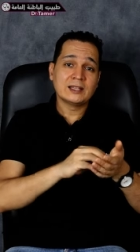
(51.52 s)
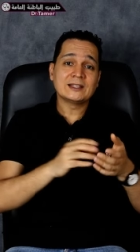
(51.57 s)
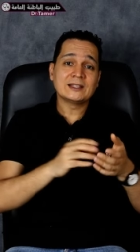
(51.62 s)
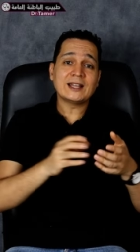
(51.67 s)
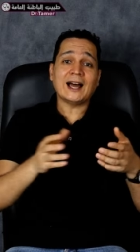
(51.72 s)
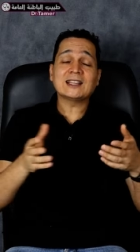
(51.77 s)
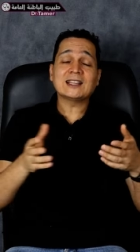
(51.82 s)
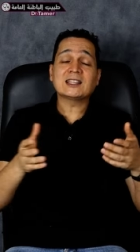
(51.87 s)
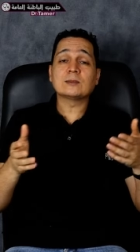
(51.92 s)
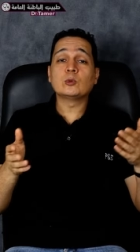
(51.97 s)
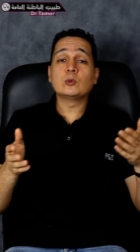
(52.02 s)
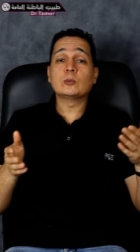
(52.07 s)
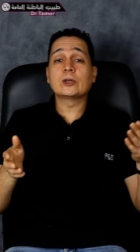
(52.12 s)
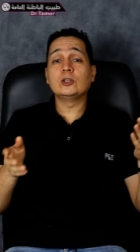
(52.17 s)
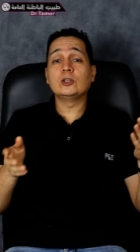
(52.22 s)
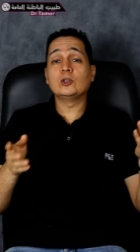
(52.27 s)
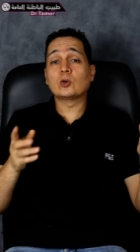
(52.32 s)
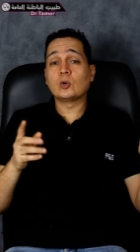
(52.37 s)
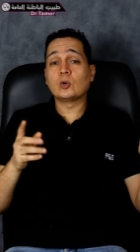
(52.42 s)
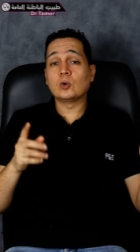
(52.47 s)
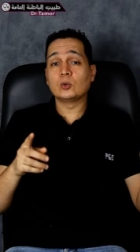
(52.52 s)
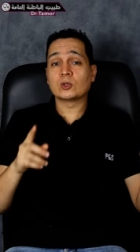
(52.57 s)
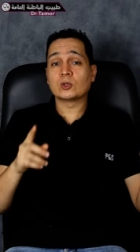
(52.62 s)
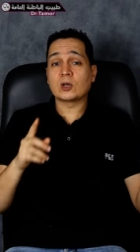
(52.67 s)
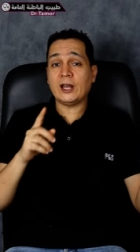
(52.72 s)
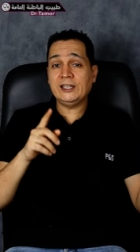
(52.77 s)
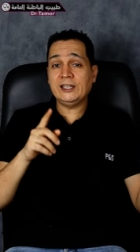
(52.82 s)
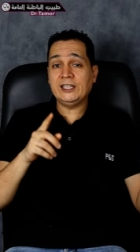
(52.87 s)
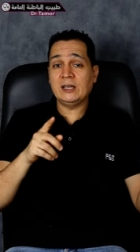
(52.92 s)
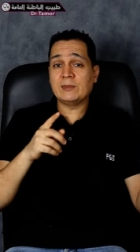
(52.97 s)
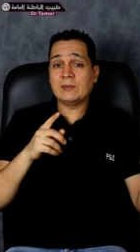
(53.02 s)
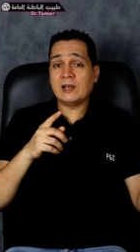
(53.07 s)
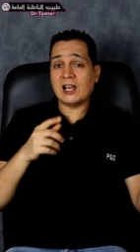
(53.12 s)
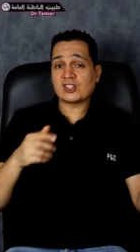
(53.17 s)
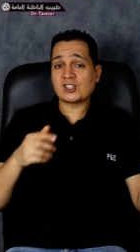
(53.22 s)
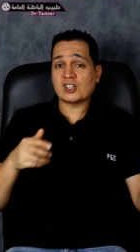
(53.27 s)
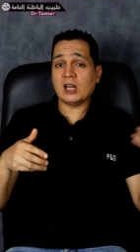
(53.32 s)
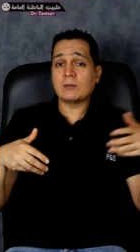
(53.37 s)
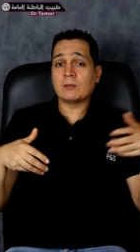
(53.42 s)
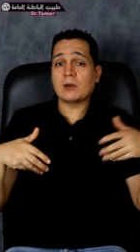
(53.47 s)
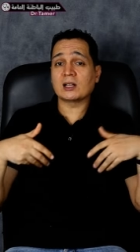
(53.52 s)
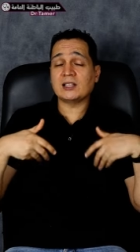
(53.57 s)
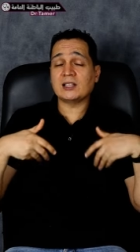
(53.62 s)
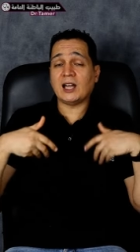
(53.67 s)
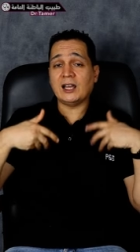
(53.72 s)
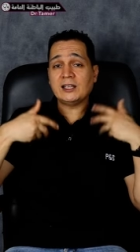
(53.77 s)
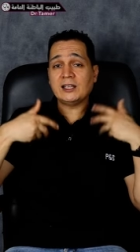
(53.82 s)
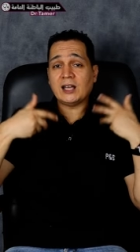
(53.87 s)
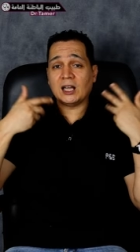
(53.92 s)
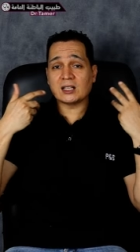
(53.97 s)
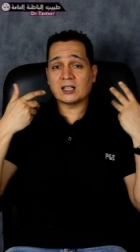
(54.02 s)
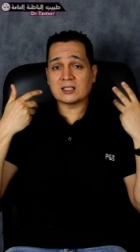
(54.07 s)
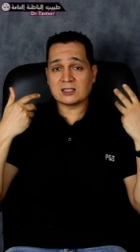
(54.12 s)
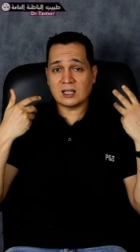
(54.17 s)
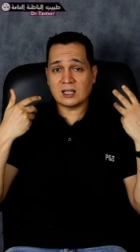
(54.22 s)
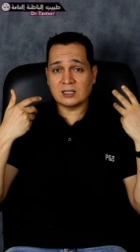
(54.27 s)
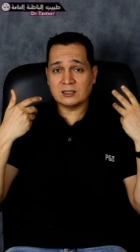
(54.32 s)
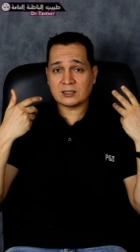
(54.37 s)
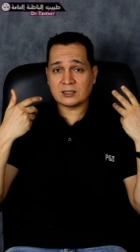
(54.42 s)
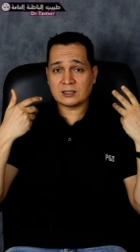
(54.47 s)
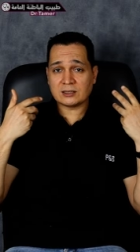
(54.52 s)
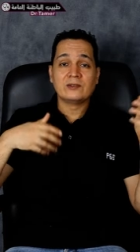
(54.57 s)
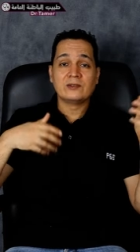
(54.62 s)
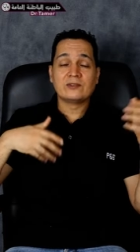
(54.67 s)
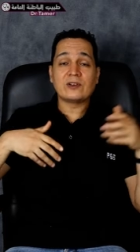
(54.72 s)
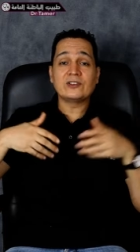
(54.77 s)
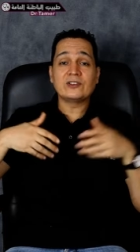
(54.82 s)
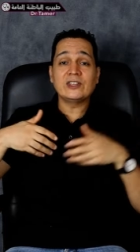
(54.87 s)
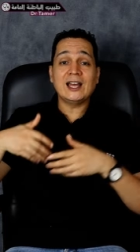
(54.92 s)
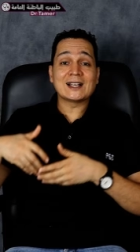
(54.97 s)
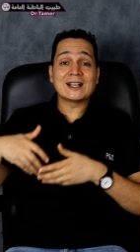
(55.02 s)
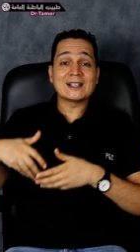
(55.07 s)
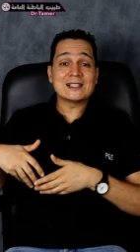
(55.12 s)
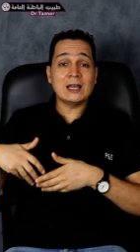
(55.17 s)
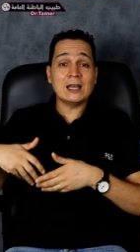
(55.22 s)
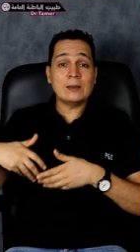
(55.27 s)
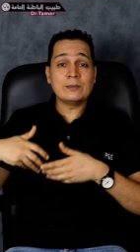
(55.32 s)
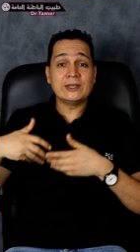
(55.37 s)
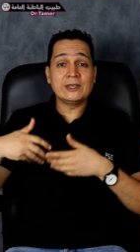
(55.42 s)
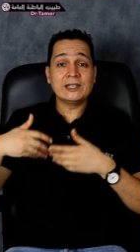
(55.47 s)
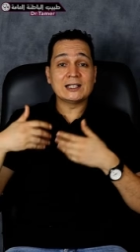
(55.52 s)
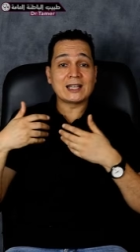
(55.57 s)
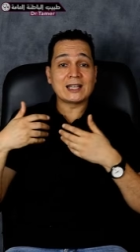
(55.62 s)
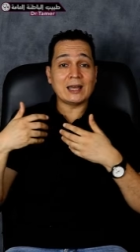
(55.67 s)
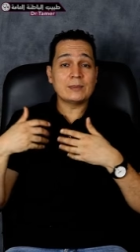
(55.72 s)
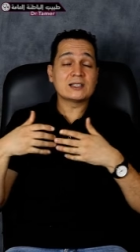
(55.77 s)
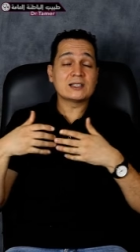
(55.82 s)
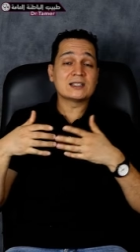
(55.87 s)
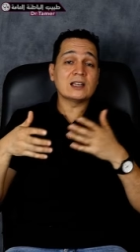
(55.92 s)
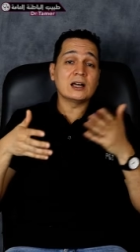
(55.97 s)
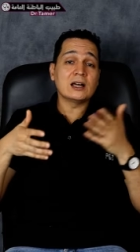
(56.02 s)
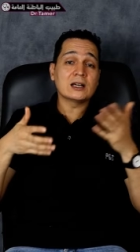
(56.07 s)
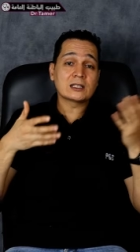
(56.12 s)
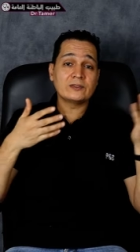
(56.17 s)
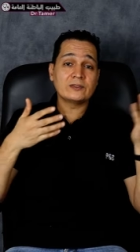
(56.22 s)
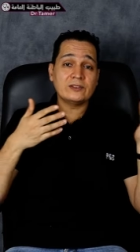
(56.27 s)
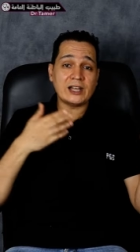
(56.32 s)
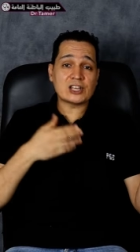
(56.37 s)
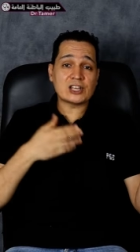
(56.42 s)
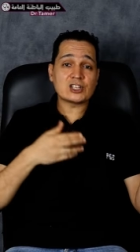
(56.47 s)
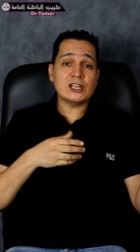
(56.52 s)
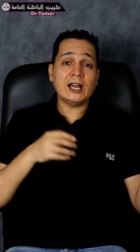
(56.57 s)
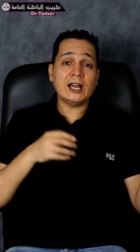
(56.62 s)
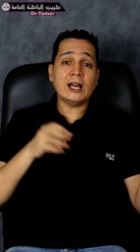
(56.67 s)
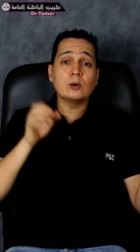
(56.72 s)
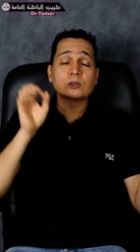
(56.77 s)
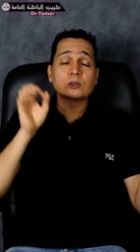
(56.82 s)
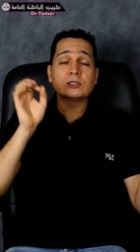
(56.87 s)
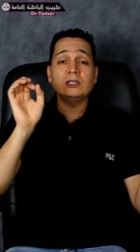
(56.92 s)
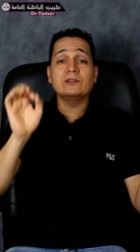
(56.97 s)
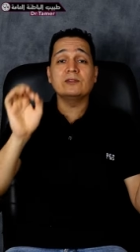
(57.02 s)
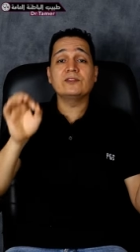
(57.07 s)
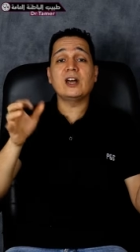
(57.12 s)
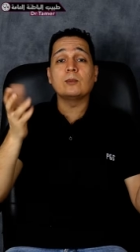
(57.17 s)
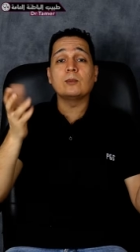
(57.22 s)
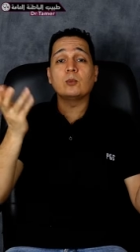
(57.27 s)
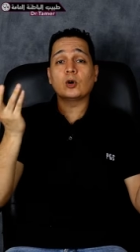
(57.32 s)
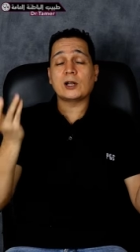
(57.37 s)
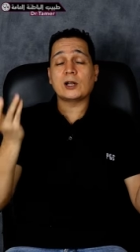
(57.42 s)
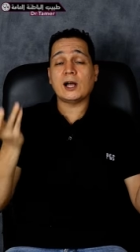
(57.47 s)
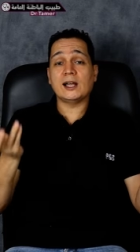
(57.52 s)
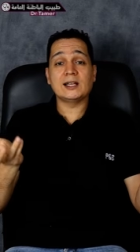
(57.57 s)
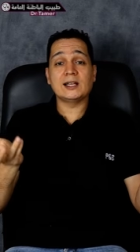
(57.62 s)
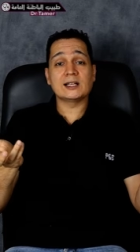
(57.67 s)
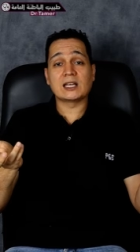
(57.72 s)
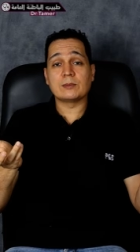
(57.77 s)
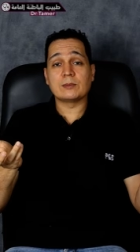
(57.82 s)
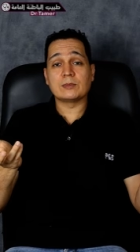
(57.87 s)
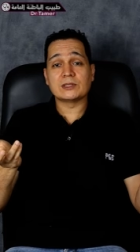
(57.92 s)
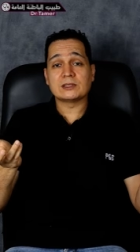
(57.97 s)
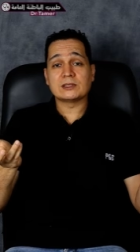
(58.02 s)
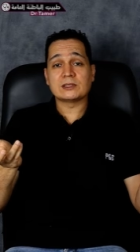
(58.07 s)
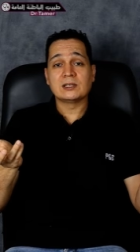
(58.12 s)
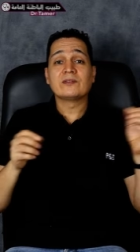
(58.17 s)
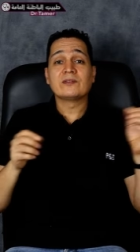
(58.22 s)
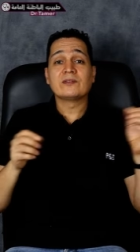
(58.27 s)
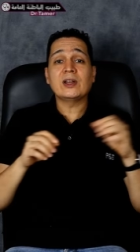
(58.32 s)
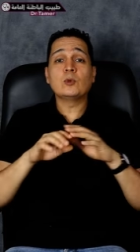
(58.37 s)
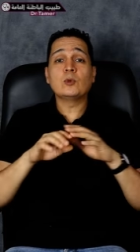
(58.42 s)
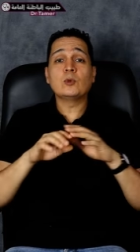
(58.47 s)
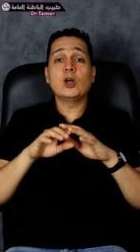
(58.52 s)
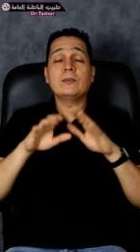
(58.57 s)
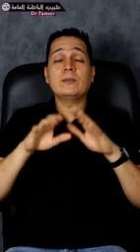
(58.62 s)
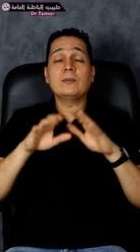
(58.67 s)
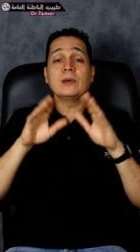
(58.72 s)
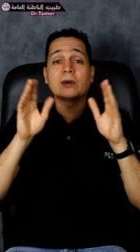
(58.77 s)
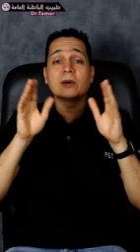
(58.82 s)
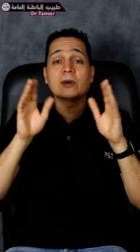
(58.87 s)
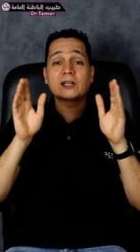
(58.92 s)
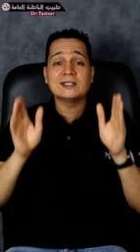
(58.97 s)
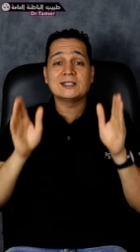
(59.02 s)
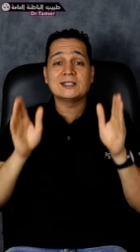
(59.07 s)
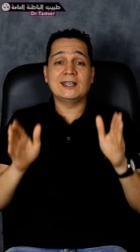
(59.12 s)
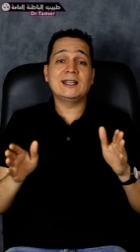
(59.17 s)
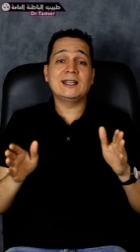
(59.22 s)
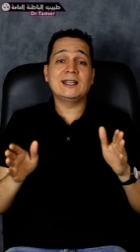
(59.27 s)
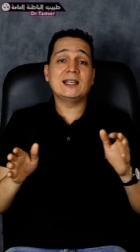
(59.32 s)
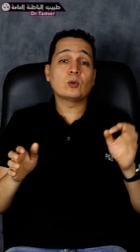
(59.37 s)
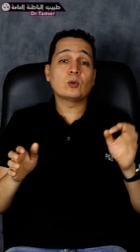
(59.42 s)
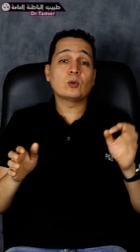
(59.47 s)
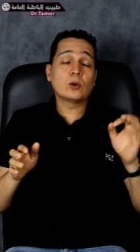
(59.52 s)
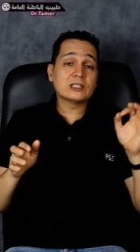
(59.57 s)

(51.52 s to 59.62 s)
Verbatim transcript: ده حتى ممكن يكون راح يعمل أشعة مقطعية على الصدر ففي أجزاء من الكبد ظهرت في الأشعة وطلع فيها بقرة على الكبد فالمهم مريض جاي لك